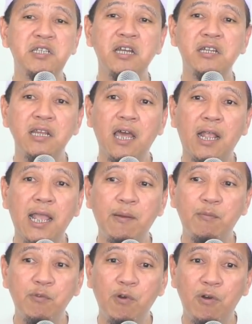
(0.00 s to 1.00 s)
Jadilah
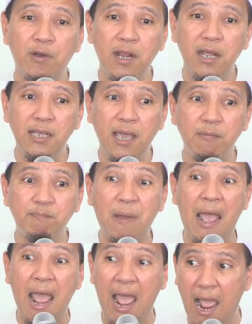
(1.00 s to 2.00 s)
kamu orang yang
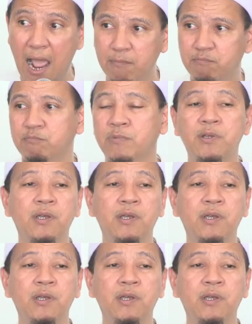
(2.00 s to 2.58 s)
paham